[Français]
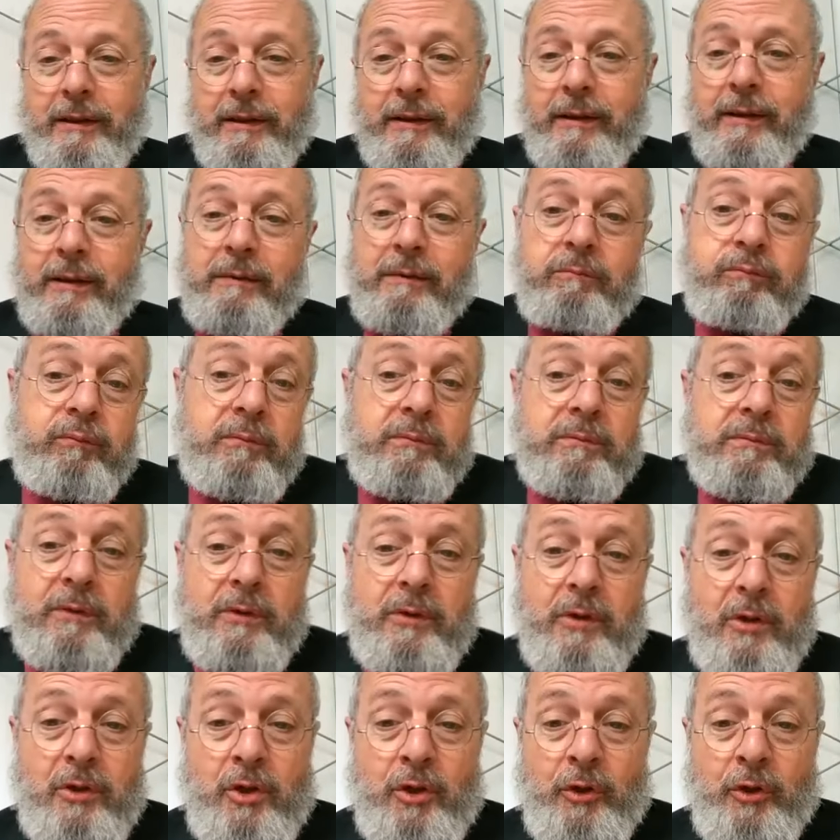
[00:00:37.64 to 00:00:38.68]
Et
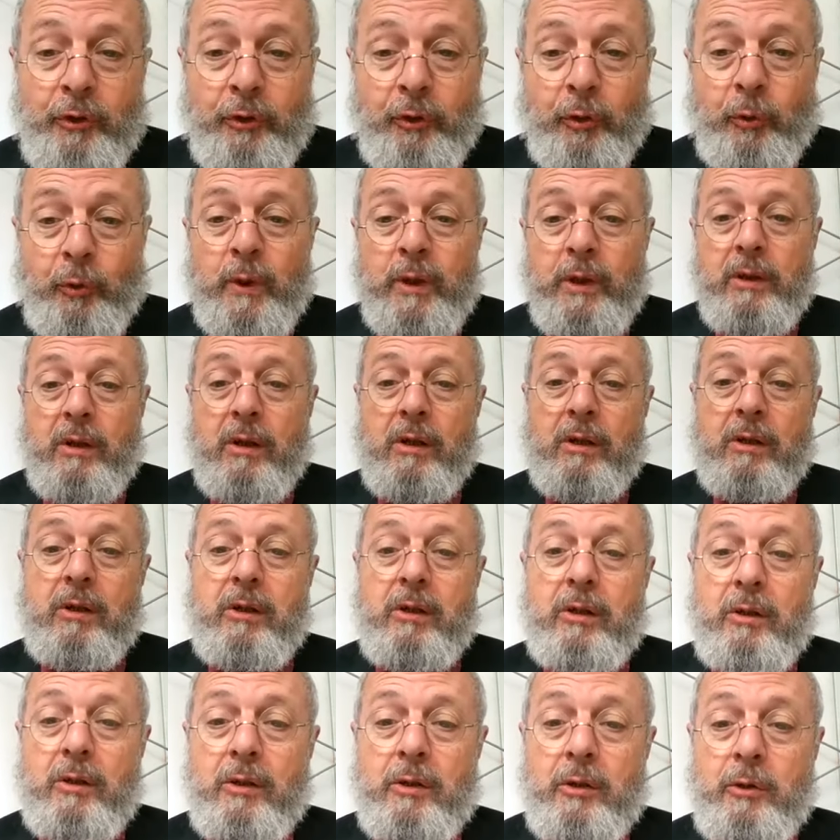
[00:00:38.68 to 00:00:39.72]
je suis
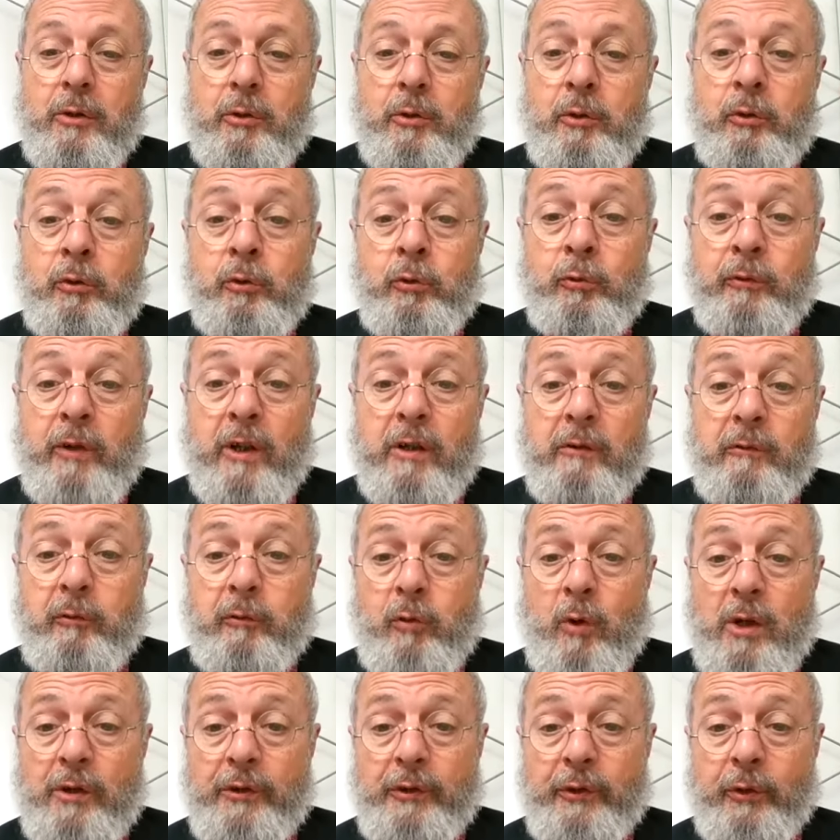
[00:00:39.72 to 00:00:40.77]
euh, une nouvelle
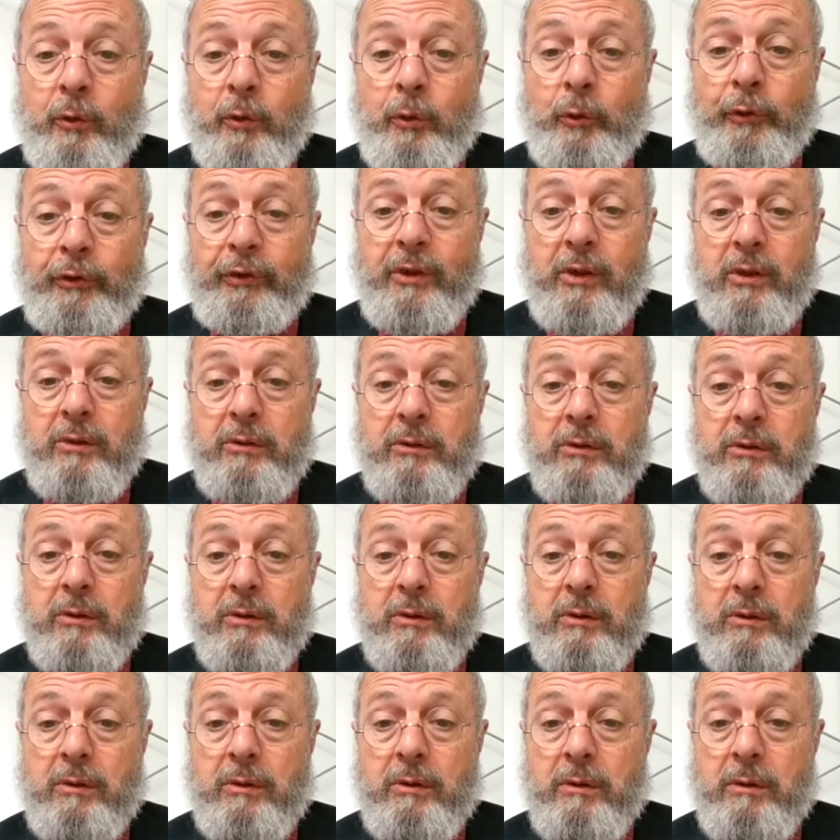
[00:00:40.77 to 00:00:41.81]
fois sur le
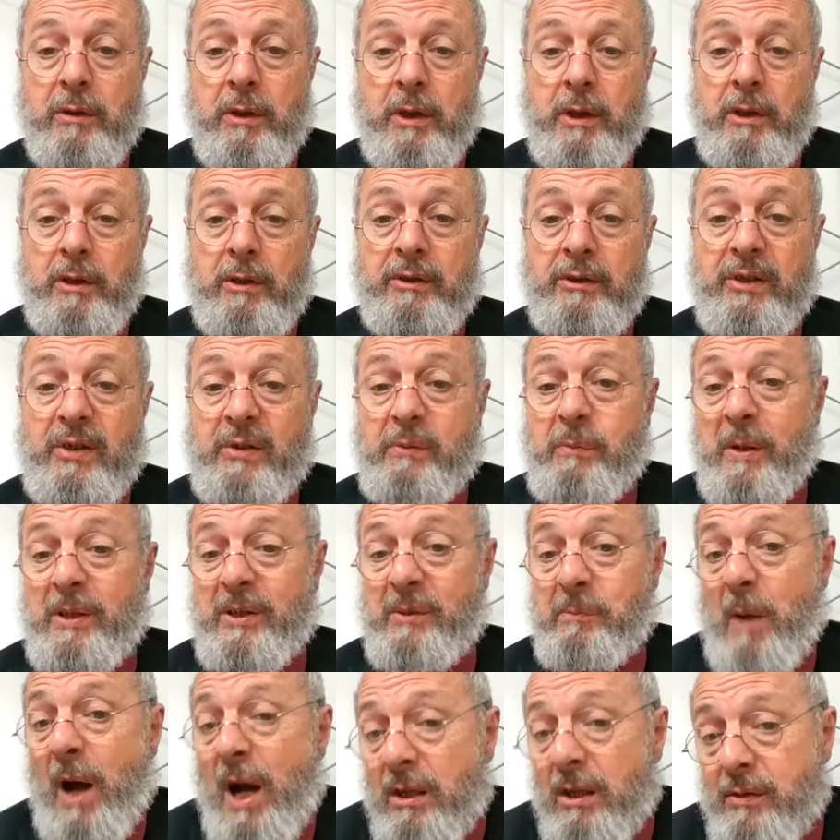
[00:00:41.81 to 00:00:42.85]
stand
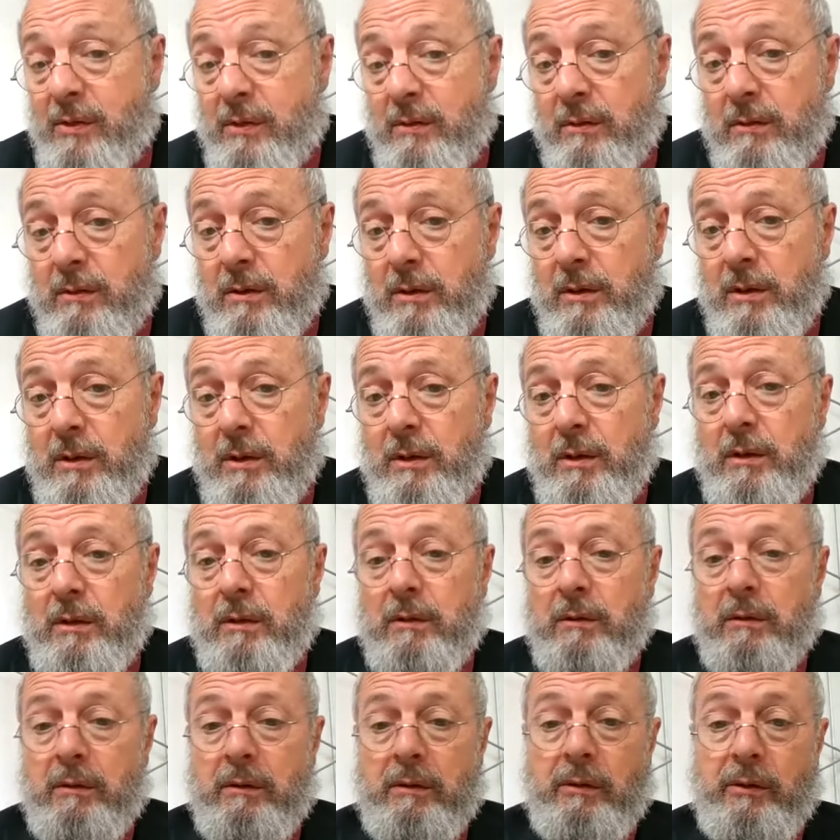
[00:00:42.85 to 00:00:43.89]
d'Espace Mars,
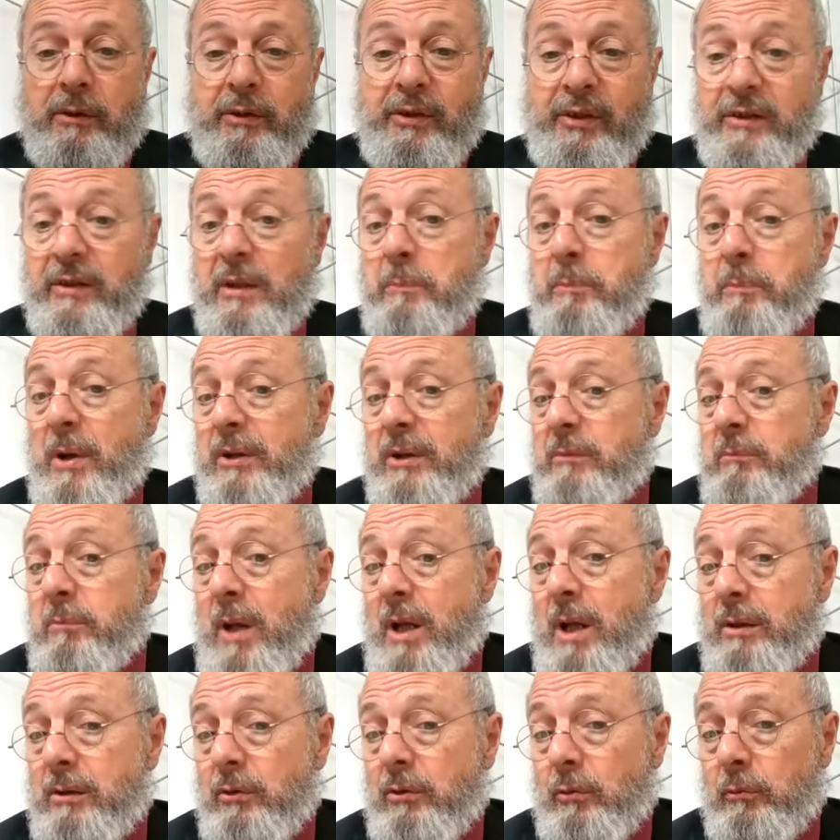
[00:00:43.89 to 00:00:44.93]
ce qui n'est pas une
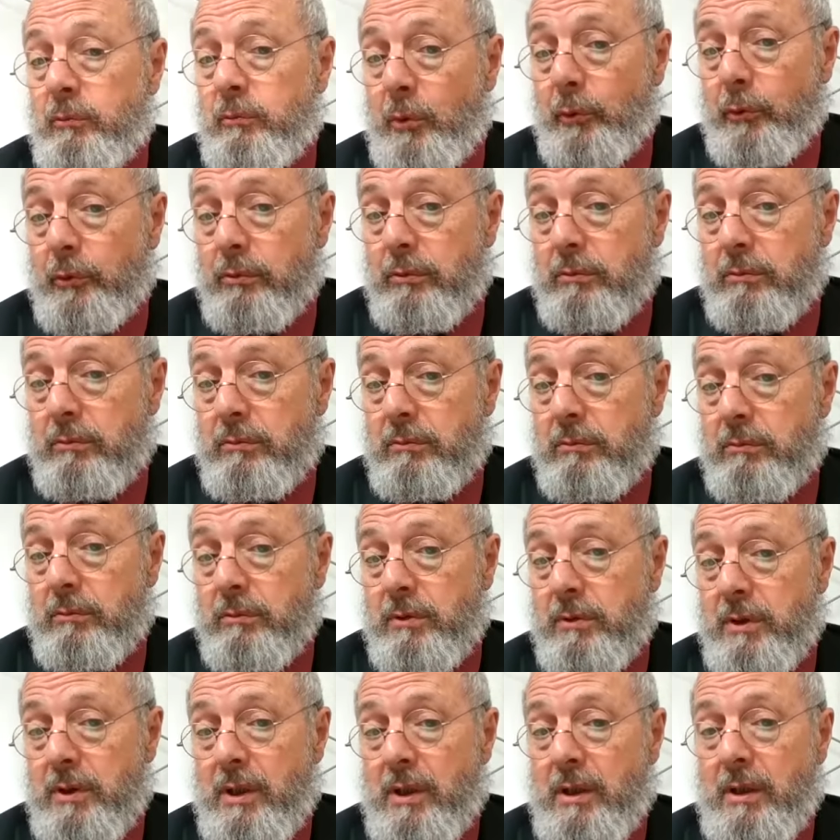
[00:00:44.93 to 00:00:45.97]
blague non
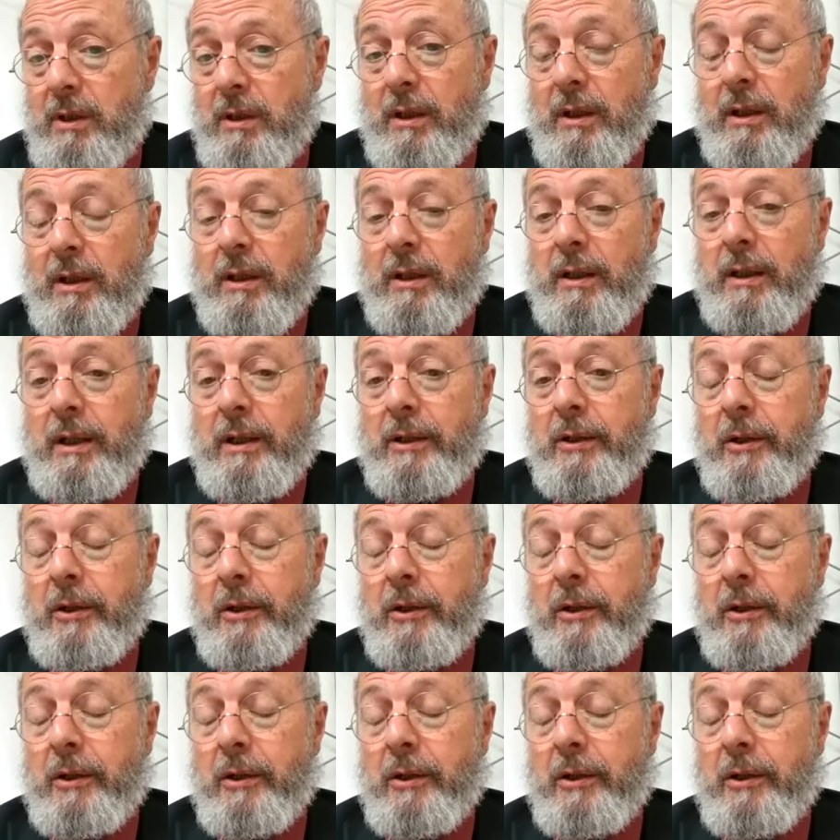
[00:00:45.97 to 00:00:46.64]
plus.